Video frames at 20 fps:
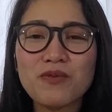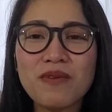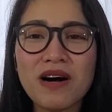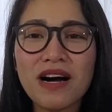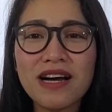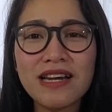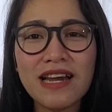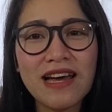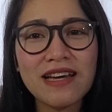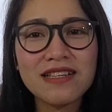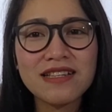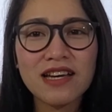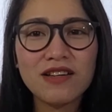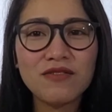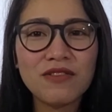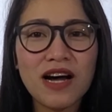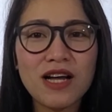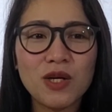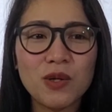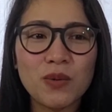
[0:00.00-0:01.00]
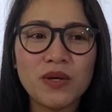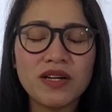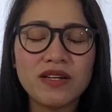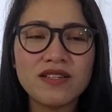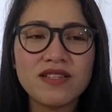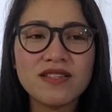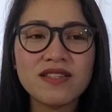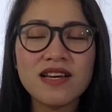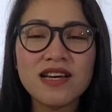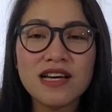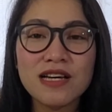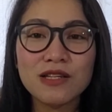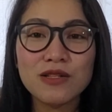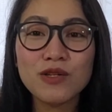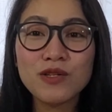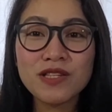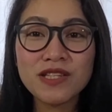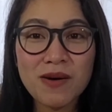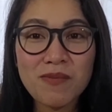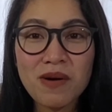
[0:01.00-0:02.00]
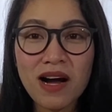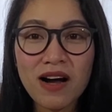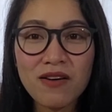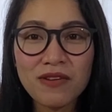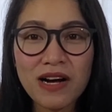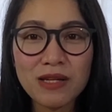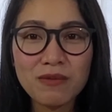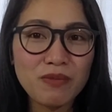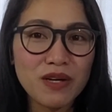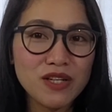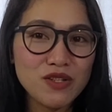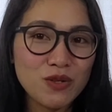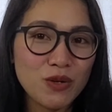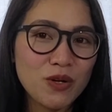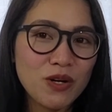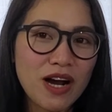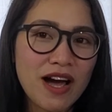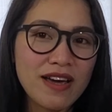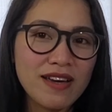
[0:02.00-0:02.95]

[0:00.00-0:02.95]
yung mga likes and followers dun sa mga fanpage or